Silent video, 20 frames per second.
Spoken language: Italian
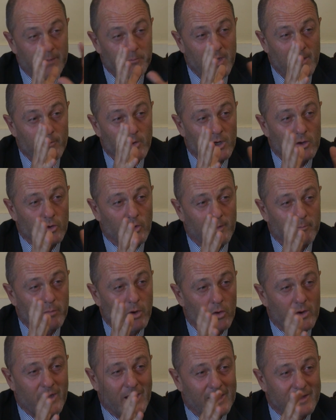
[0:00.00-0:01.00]
abbiamo ancora
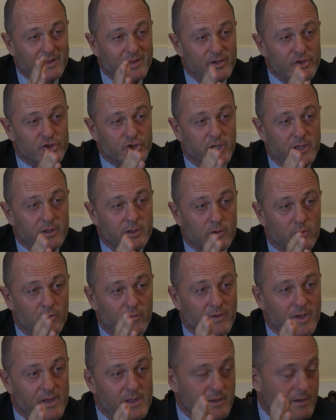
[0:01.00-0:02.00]
bloccati
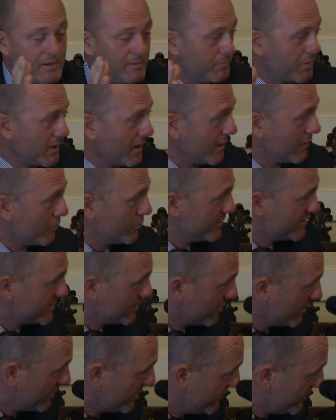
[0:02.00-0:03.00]
120 per la commissione di